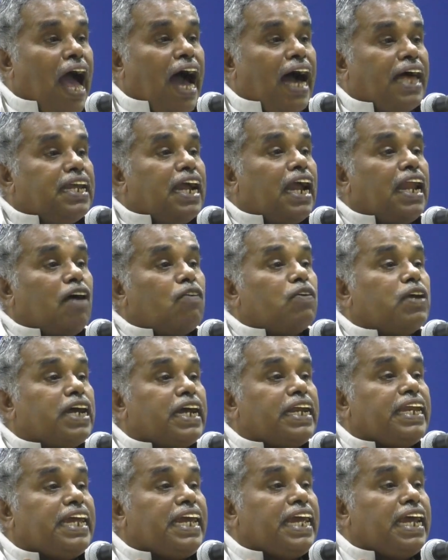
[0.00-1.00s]
அதனால
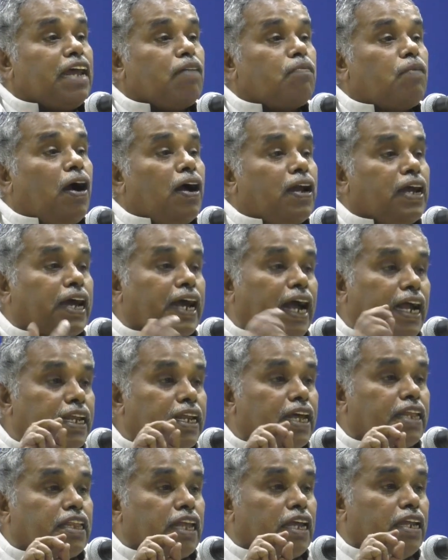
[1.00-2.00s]
அவனுக்கு நீளமான
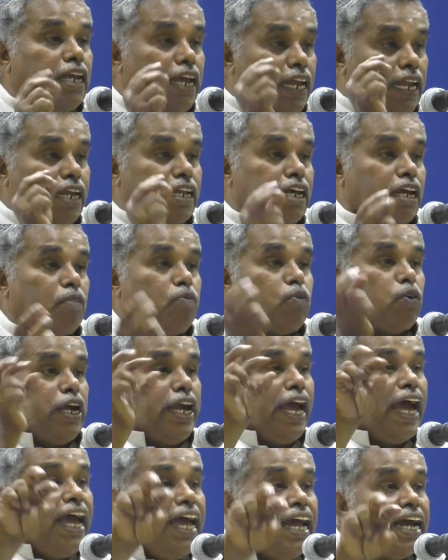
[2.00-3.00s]
கண்டத்தை நீல
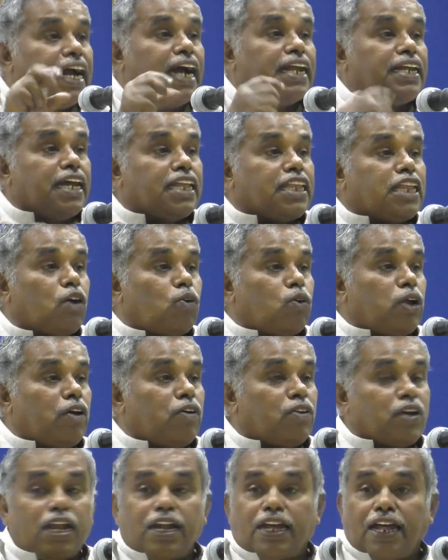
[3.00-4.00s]
நிறமுடைய கண்டத்தை
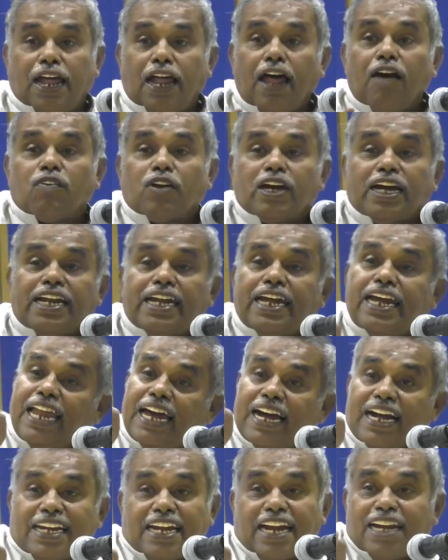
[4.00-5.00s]
உடையவன்கிறதுக்காக அவனுக்கு
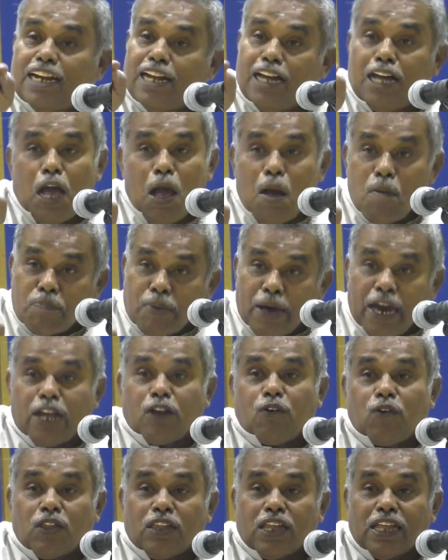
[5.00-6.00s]
நீலகண்டன்னு
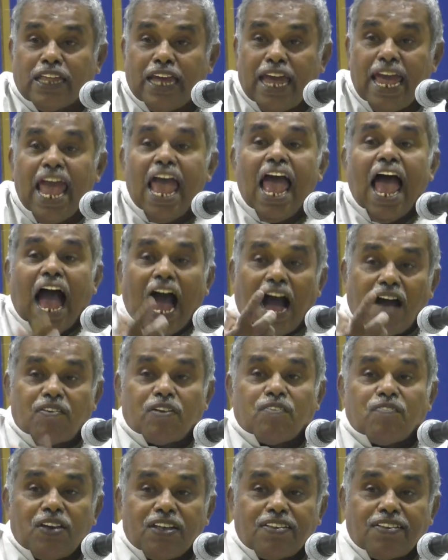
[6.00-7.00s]
பேரும் வந்தது
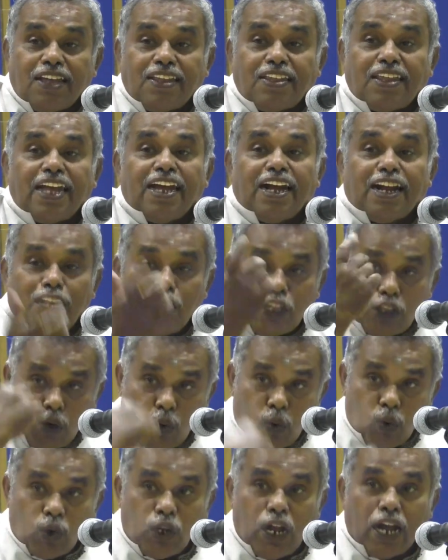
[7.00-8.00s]
அவன் விஷத்தை எடுத்து
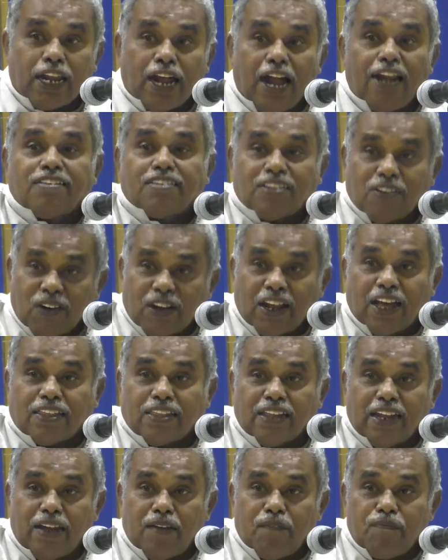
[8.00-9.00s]
உண்ட நாள்
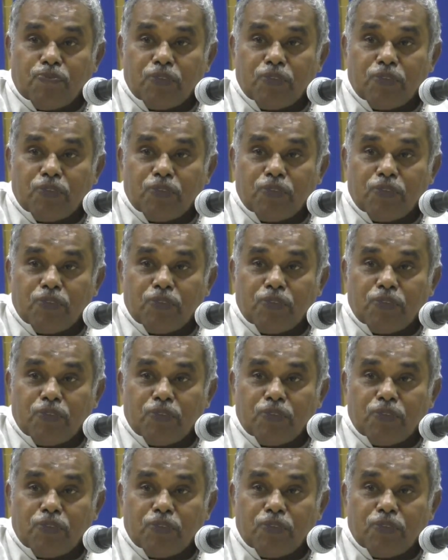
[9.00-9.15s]
சிவராத்திரி